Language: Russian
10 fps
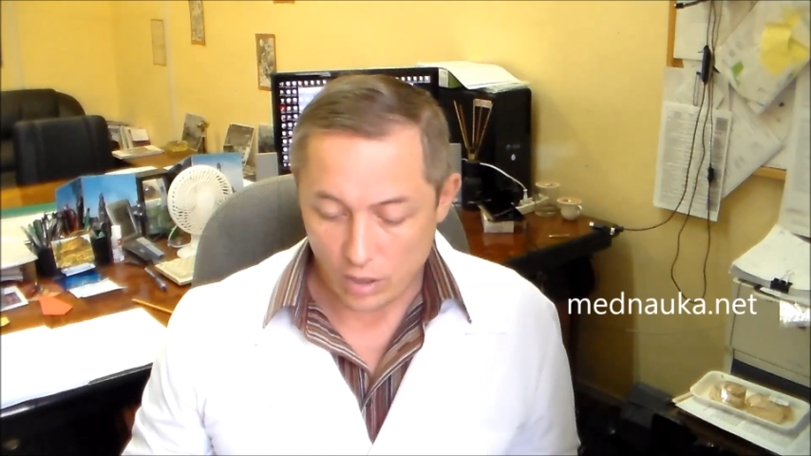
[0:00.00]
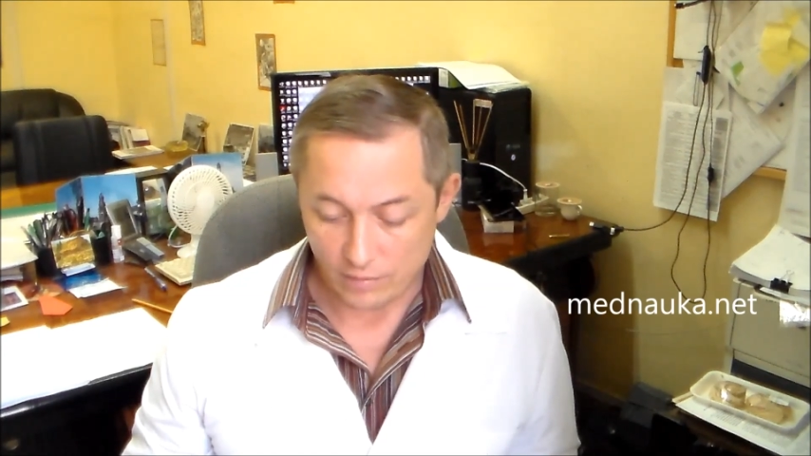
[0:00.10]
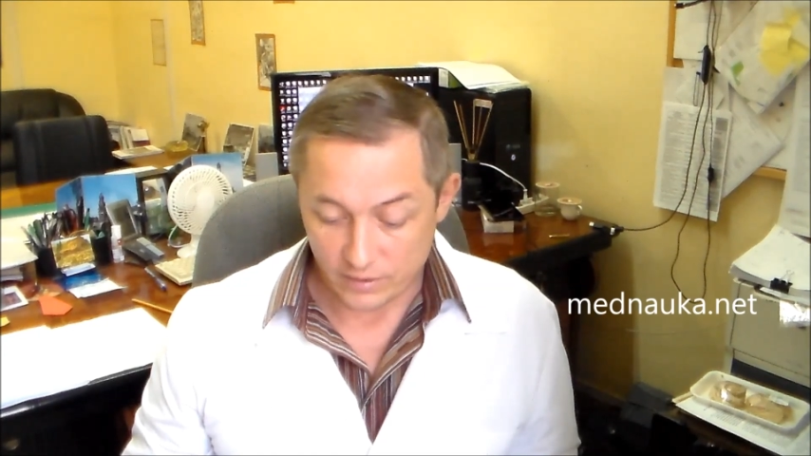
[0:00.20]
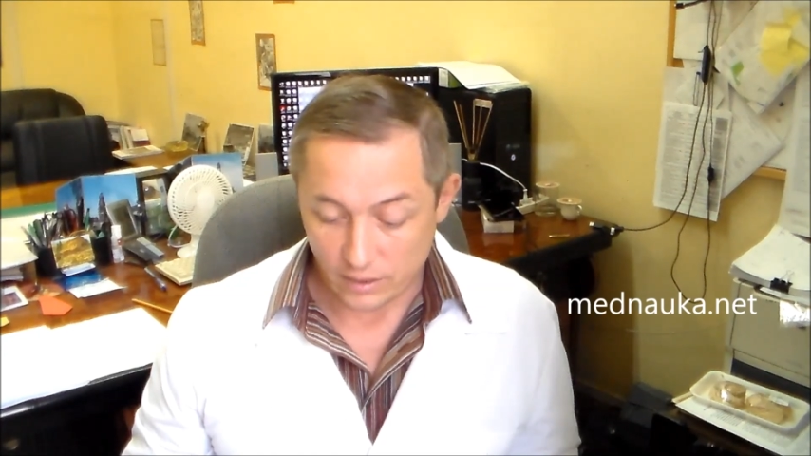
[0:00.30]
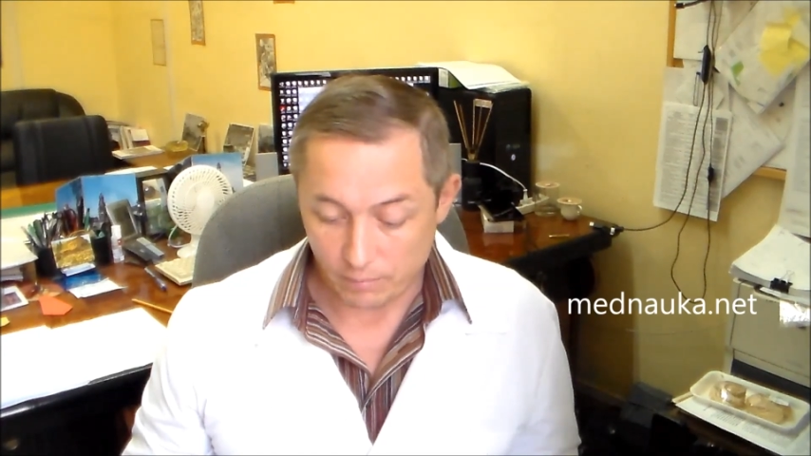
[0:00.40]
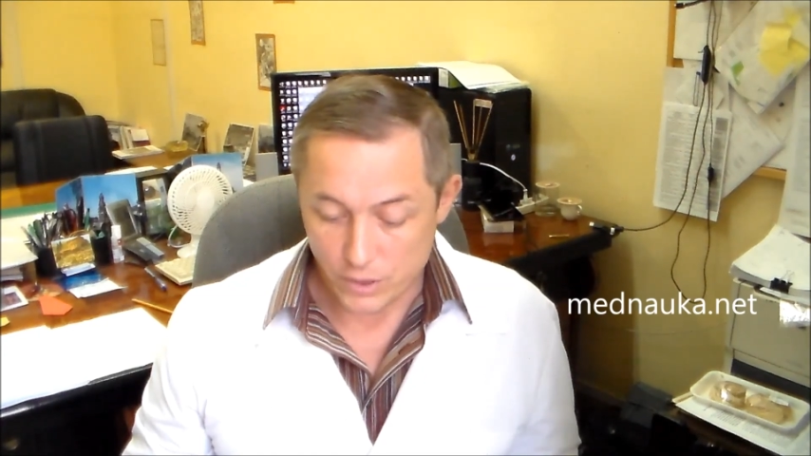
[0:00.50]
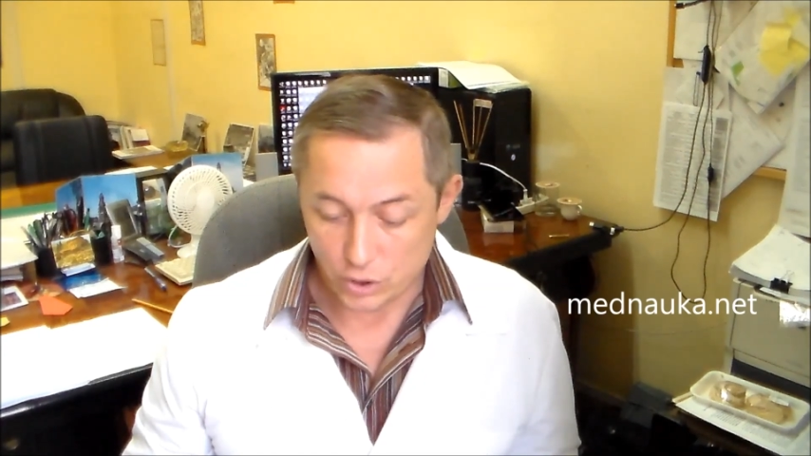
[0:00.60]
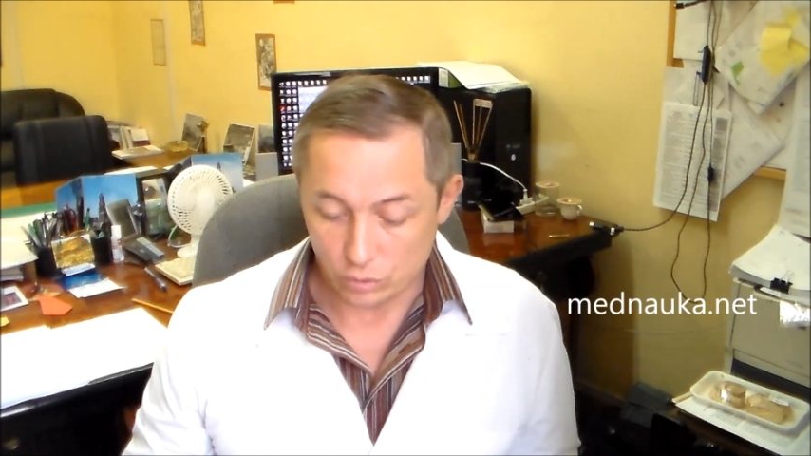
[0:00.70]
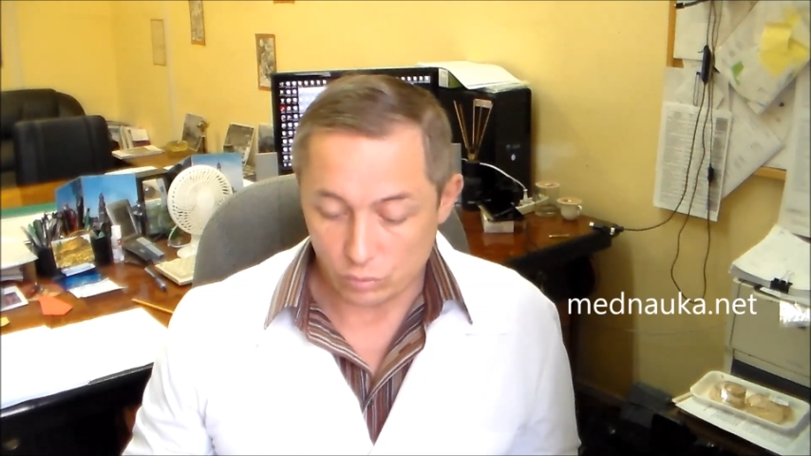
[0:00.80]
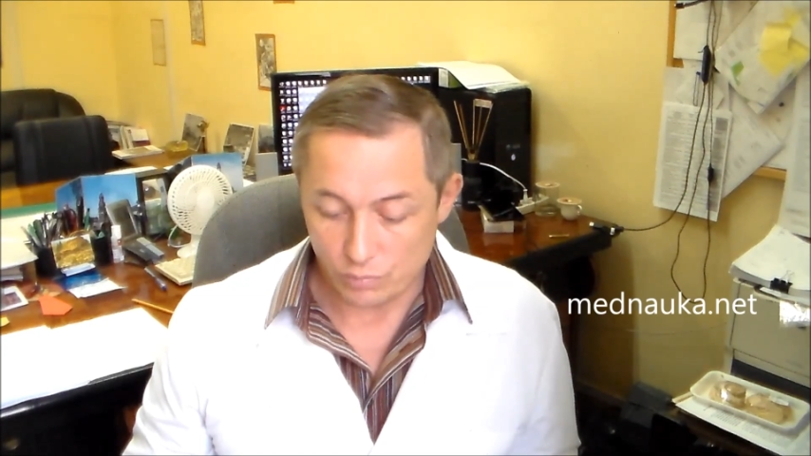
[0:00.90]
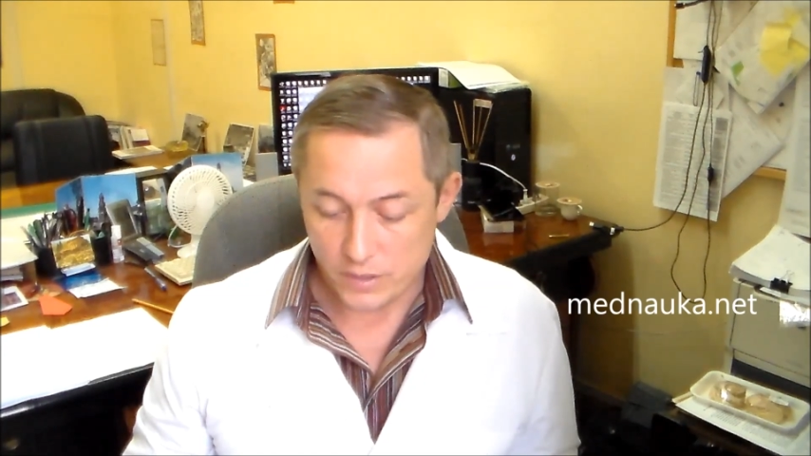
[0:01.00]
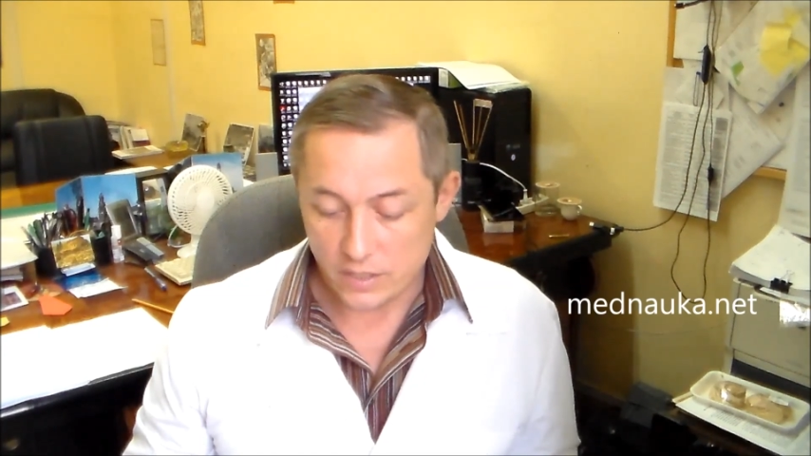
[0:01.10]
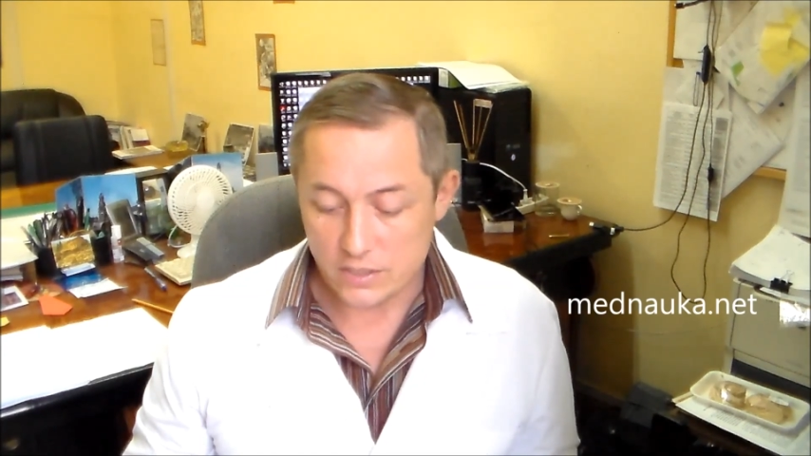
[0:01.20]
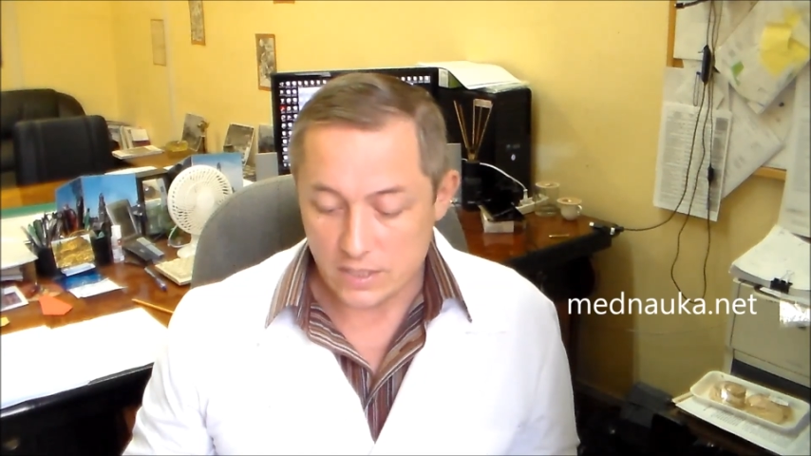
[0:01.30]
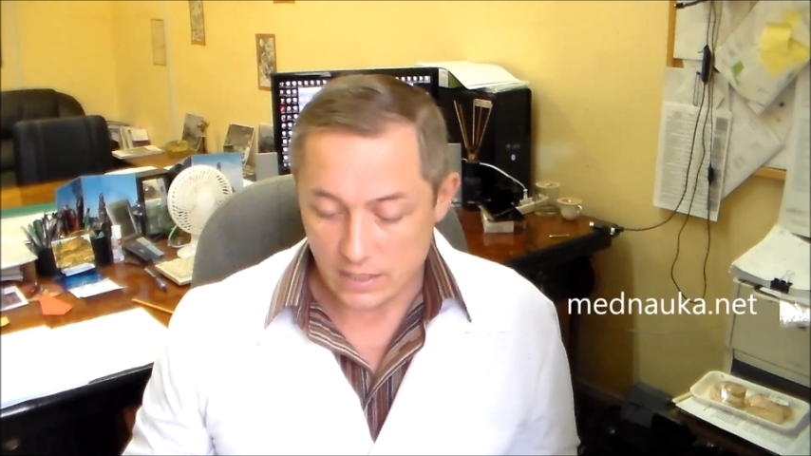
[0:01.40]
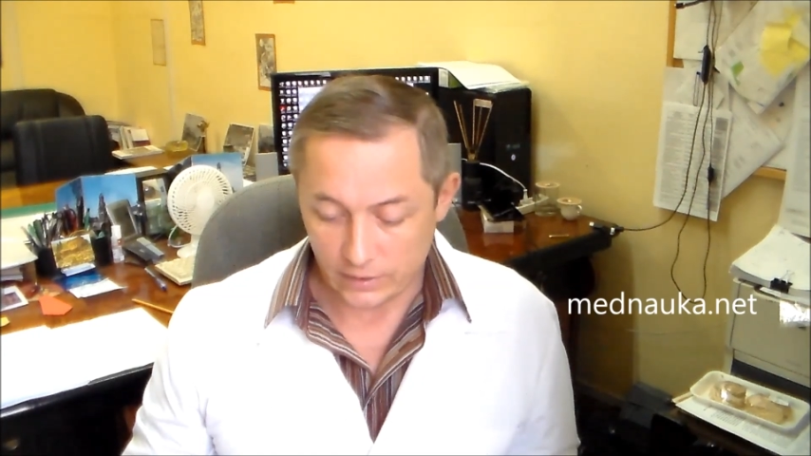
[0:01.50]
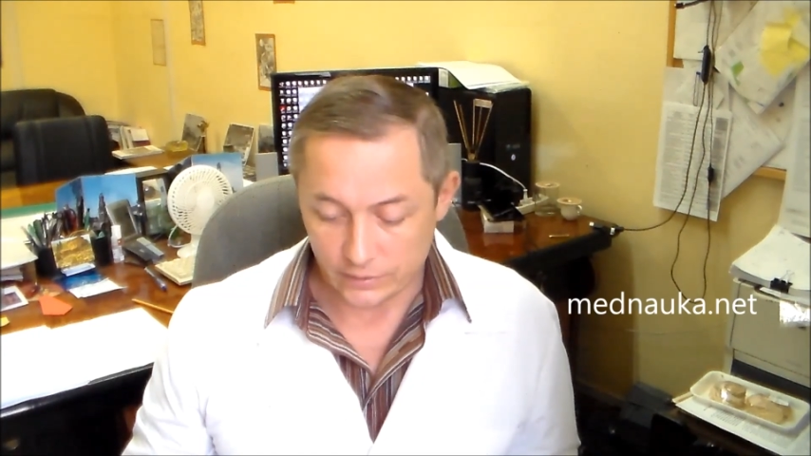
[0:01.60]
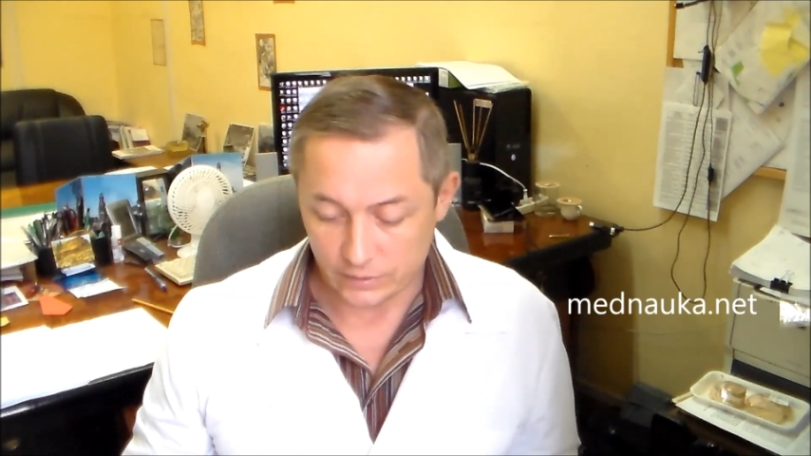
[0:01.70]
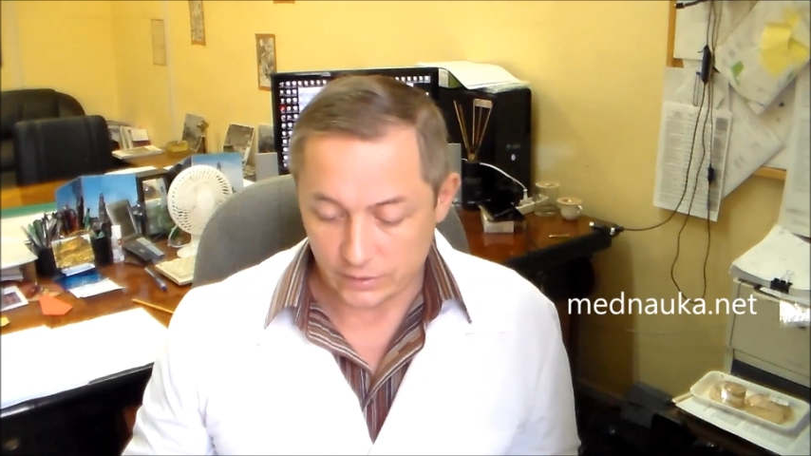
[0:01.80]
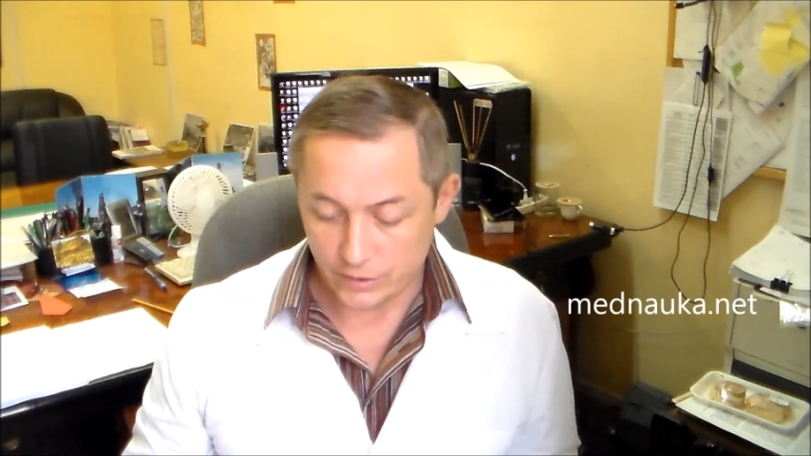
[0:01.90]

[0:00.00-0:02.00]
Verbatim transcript: автор пишет, у меня диагноз